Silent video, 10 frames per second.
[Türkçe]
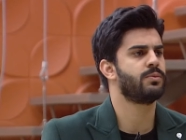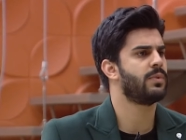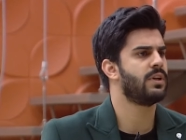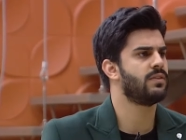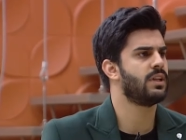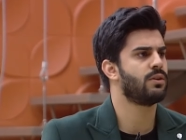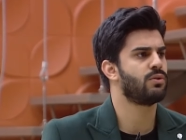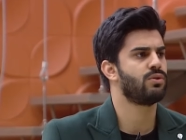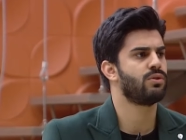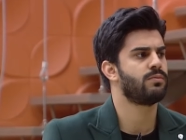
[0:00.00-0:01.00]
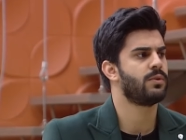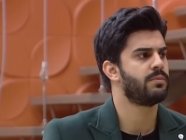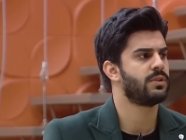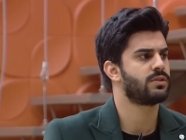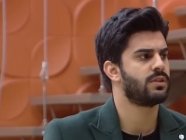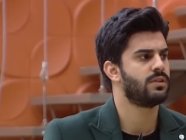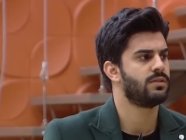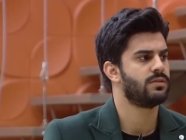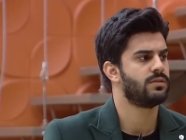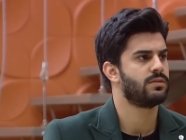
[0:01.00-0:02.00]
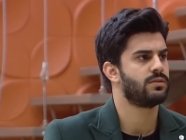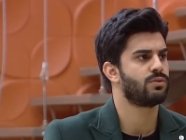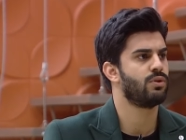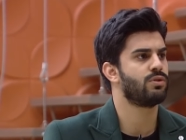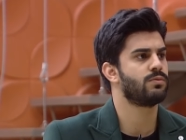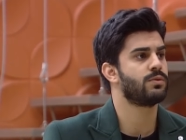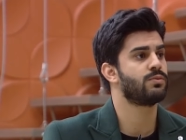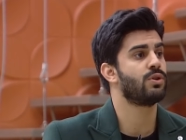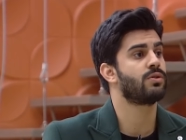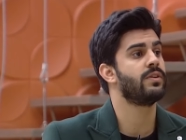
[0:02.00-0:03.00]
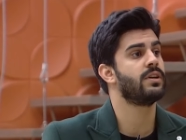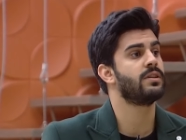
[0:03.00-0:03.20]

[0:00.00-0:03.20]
bir Merve ile görüyorum ben başka. Ya Gördüğüm abi Sibel'le kavga